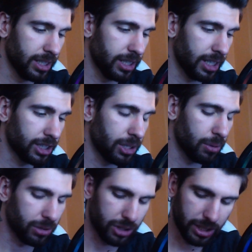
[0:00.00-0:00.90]
Ja się
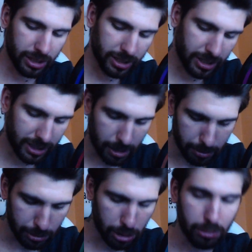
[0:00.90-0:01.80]
łączę z
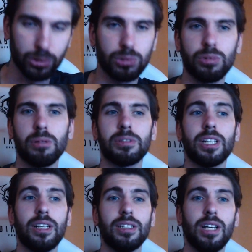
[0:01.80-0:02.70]
samym sobą z bólem
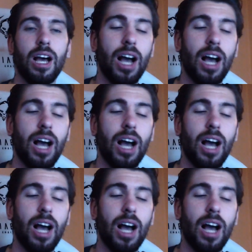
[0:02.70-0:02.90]
serca,